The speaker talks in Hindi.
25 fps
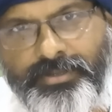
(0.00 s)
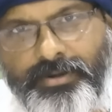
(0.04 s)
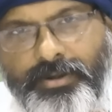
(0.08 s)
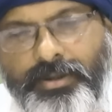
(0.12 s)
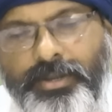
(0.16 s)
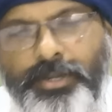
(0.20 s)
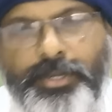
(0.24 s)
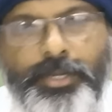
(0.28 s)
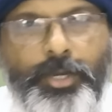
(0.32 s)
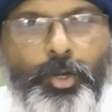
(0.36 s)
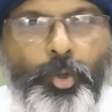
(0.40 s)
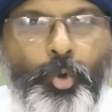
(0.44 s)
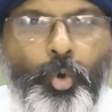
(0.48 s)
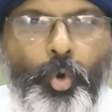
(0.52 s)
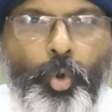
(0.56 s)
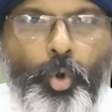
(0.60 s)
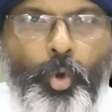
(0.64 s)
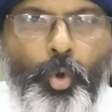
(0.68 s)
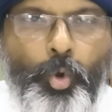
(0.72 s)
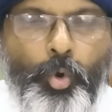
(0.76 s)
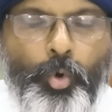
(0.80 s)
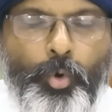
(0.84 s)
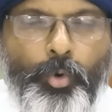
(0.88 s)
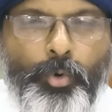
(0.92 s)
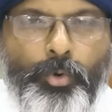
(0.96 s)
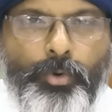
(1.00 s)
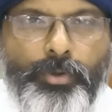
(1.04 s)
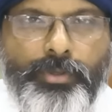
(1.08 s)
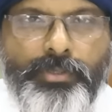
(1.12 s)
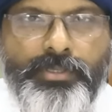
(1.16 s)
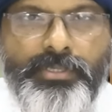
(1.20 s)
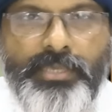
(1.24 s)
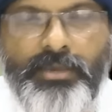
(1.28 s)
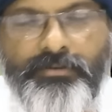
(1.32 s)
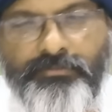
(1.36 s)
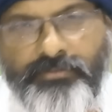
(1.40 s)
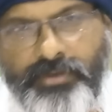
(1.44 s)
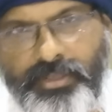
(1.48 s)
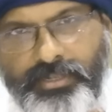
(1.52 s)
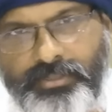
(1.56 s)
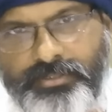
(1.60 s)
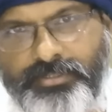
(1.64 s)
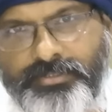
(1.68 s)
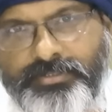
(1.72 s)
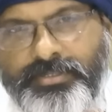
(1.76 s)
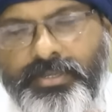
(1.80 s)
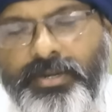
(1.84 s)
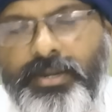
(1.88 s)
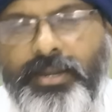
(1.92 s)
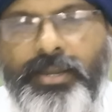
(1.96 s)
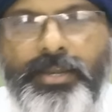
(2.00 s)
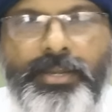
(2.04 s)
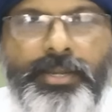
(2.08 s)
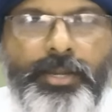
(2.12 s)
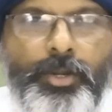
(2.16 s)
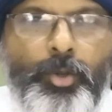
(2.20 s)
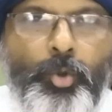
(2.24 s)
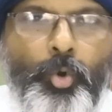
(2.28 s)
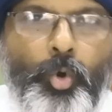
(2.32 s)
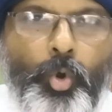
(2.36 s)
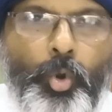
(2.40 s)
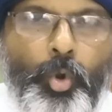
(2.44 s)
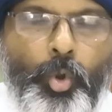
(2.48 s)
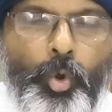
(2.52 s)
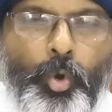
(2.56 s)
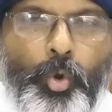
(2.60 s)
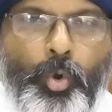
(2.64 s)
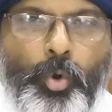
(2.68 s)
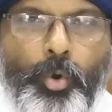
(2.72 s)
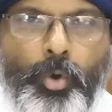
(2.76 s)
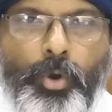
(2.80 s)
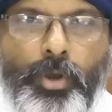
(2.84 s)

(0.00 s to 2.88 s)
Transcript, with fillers: से रिलेटेड गोल हो या वेल्थ से रिलेटेड गोल हो